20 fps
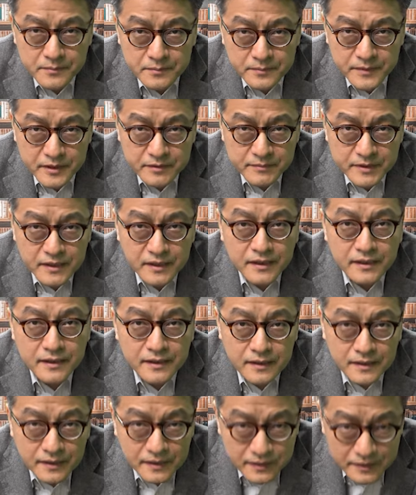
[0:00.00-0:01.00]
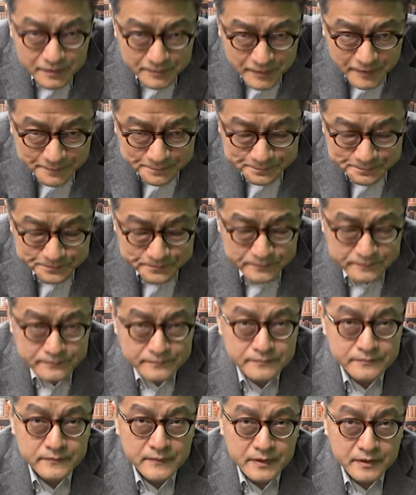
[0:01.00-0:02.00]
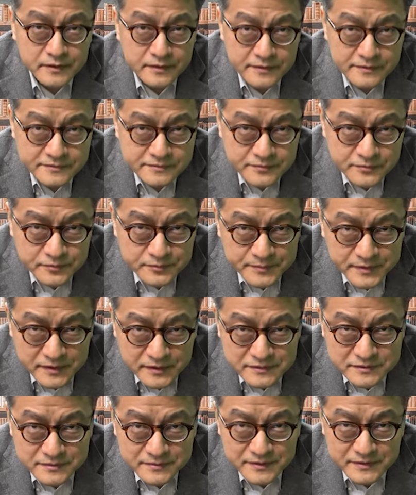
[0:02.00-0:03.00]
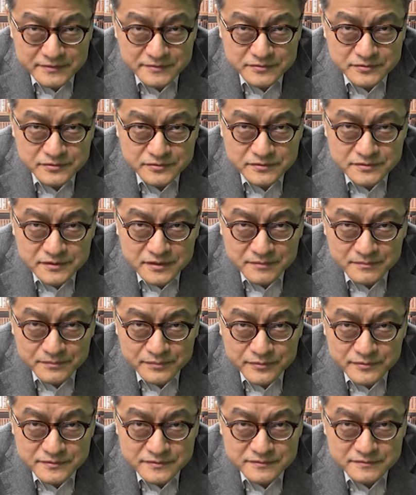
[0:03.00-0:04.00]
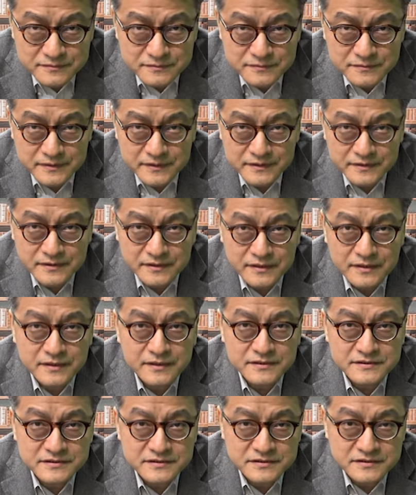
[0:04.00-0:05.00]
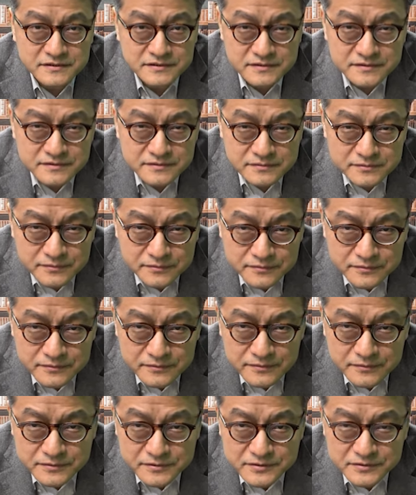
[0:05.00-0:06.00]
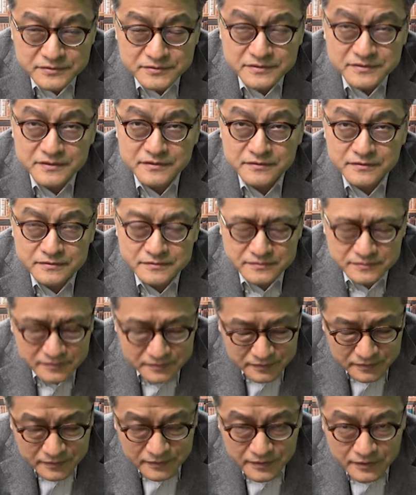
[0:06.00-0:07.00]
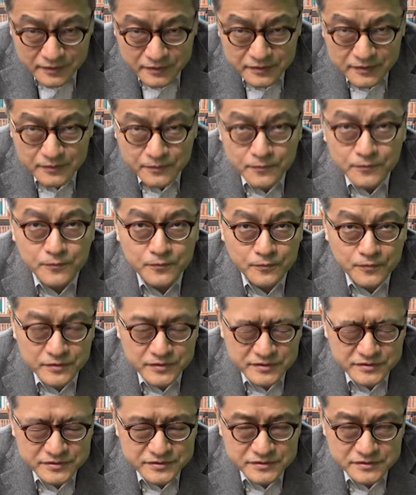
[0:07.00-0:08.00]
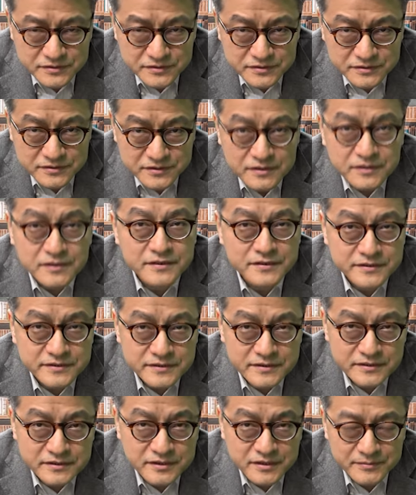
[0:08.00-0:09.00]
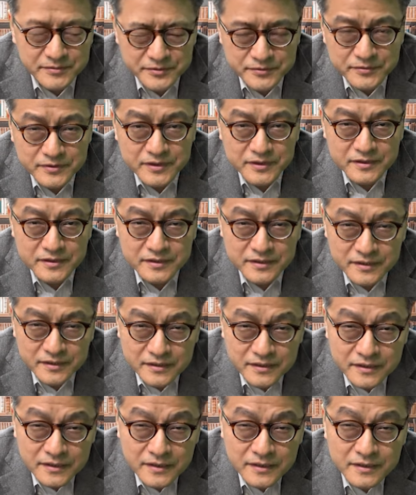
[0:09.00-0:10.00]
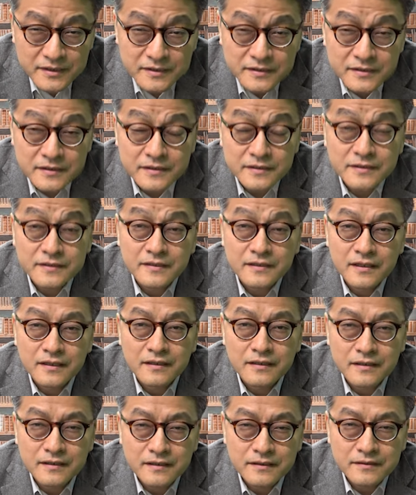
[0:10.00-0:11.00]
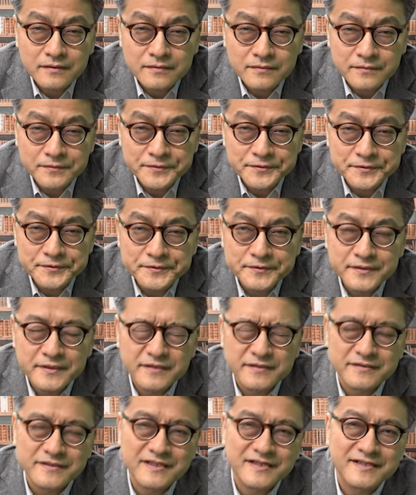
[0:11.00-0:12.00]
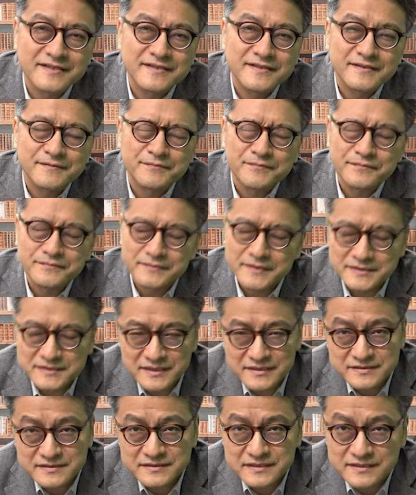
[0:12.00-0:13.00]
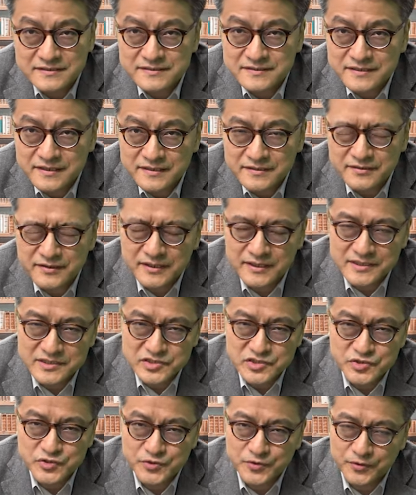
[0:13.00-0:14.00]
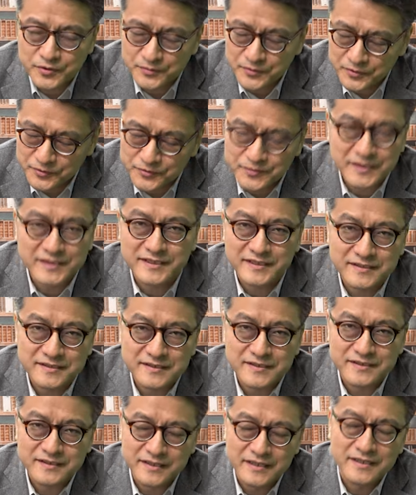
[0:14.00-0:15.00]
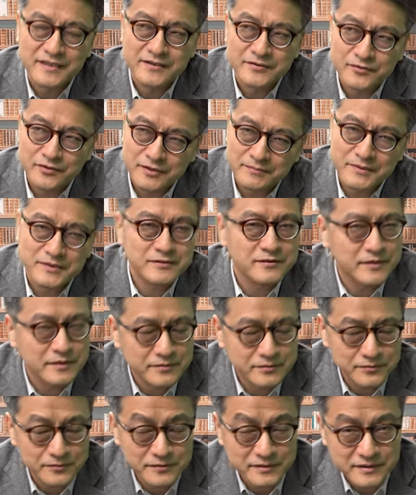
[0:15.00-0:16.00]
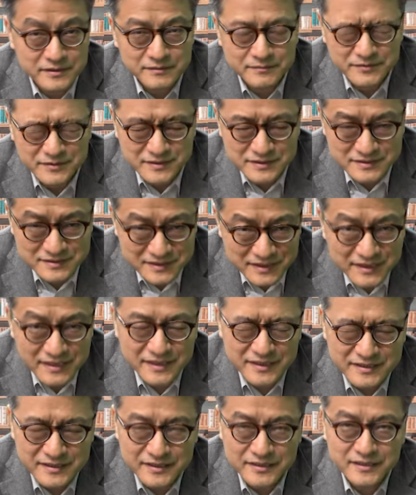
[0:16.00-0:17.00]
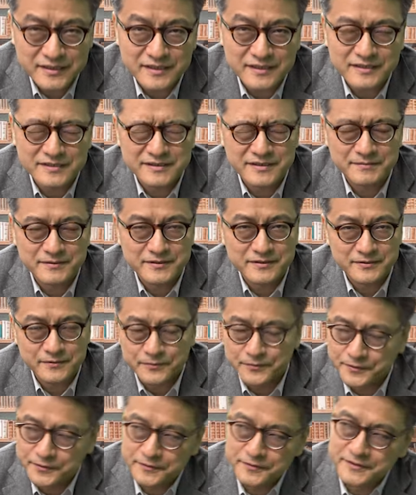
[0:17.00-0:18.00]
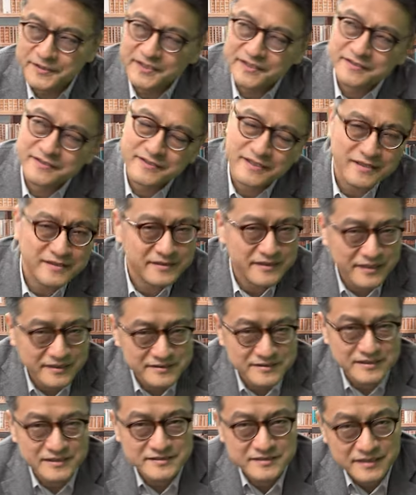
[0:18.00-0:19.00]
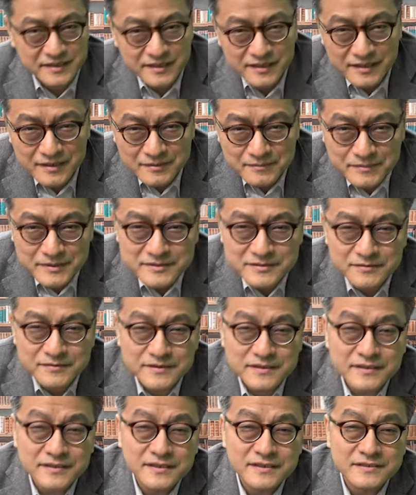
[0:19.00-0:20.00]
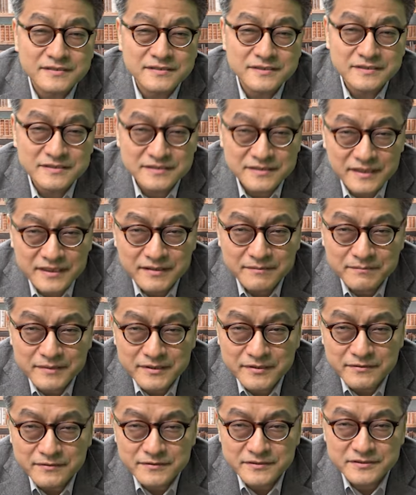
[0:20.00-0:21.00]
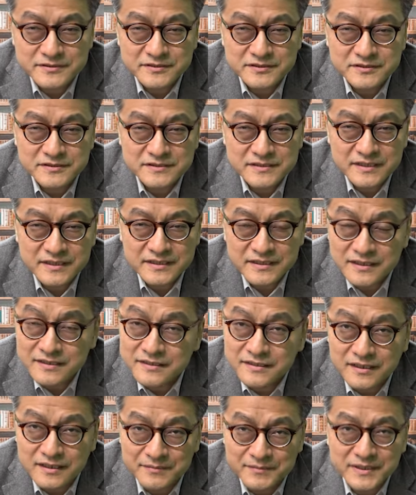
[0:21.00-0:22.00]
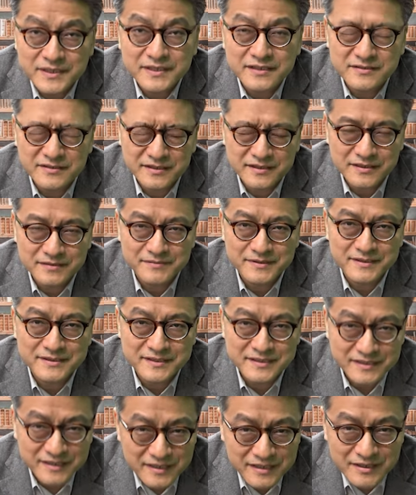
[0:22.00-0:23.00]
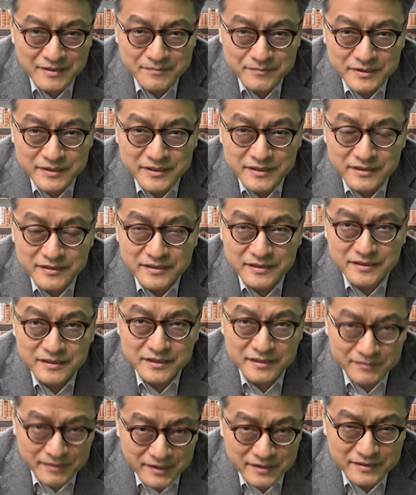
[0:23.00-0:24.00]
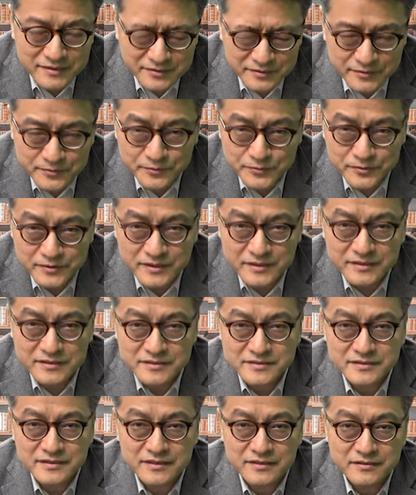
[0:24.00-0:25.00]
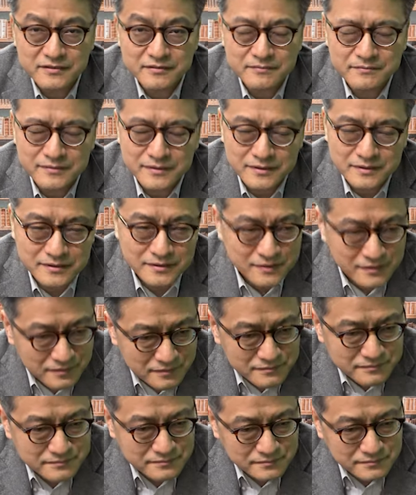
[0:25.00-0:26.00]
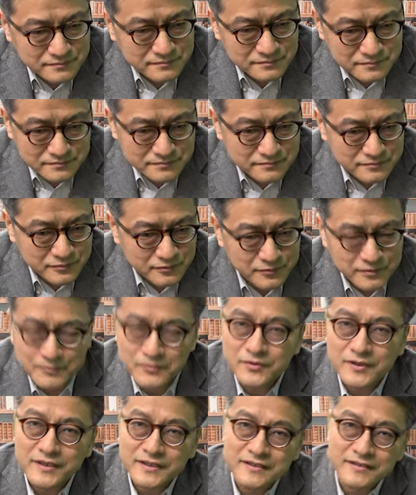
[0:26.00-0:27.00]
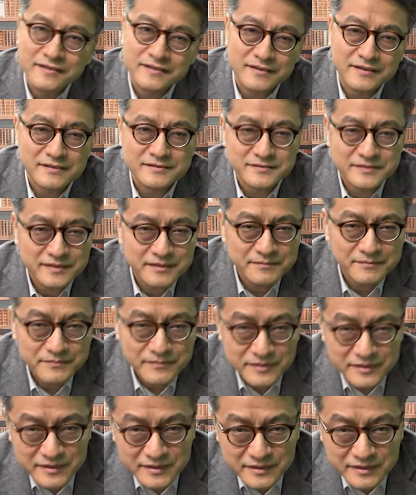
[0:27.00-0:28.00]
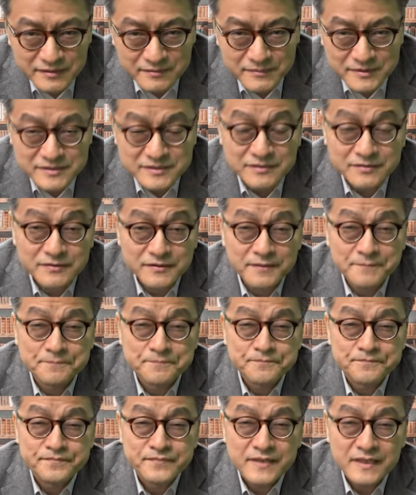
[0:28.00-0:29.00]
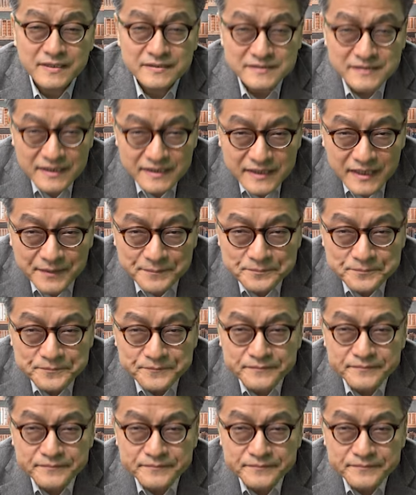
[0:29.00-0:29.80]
メルマガ早番月曜日発売の「週刊ポスト」で高市新党の特集してですね結構私長いインタビュー受けてであこういう風になるんだまさに撮影と編集の妙だなってねドラマとか撮っててもですね出来上がってみるとこういう風になるんだってあるじゃないですかまあそんな感じですねまあどういう取材だったか3日の早番でね見ていただければっていうことなんですけれどもまあうんこんなもんかなって感じでね見てますけどねさて